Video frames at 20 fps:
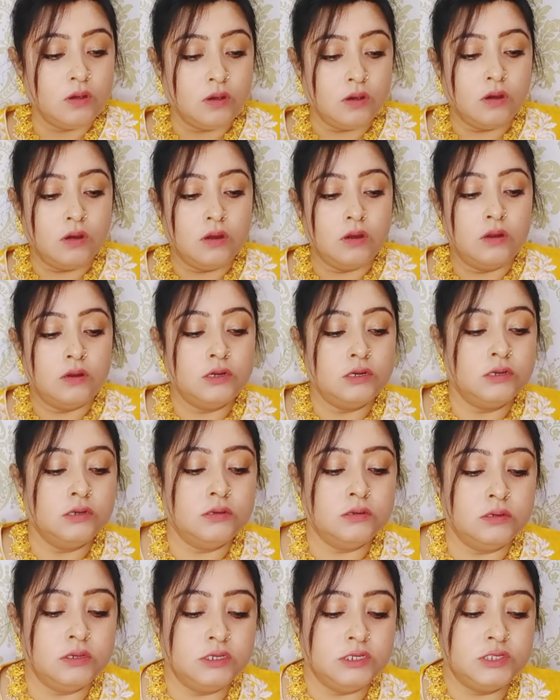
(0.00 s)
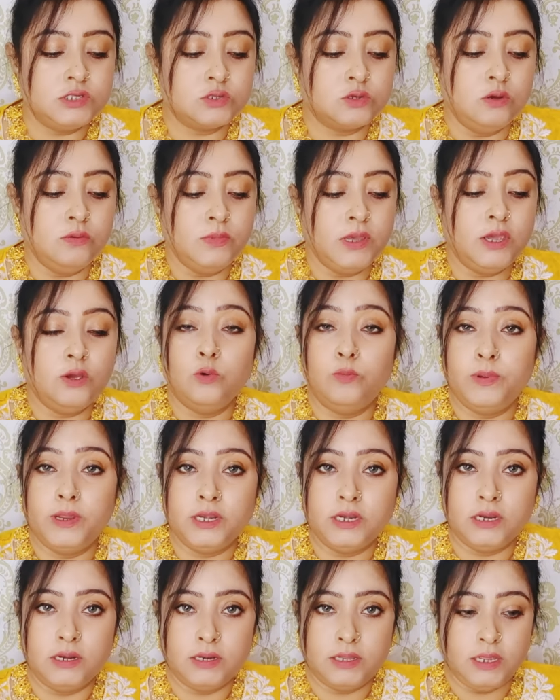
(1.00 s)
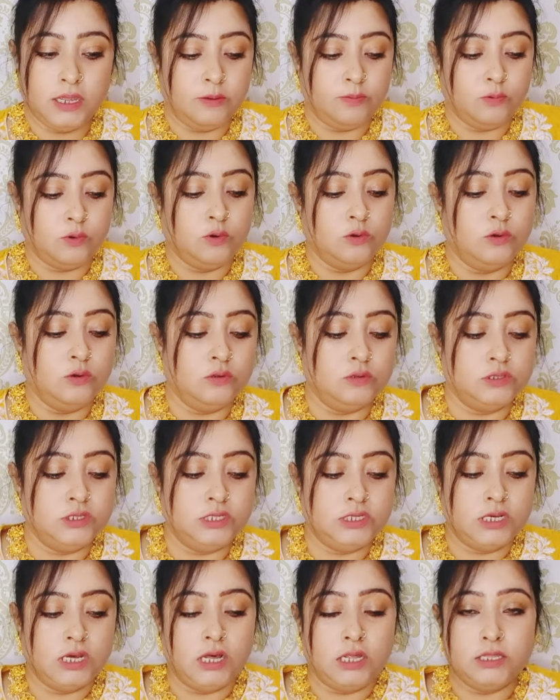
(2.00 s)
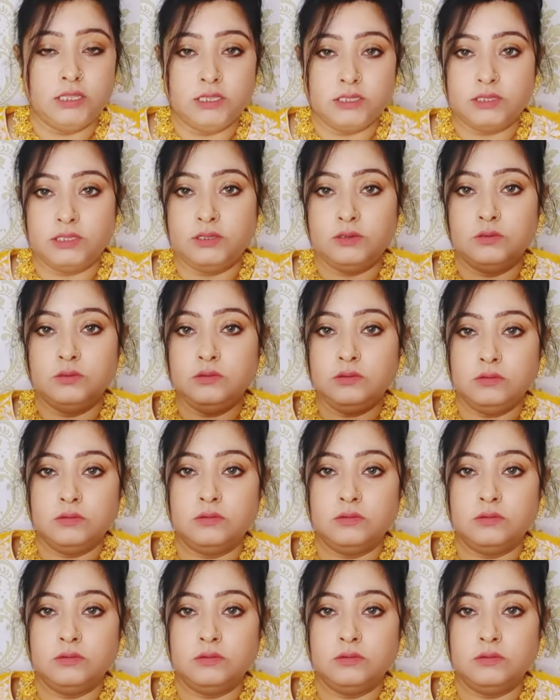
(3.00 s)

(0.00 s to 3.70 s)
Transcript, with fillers: और इसको मैं ओपन करके आपको दिखा देती हूँ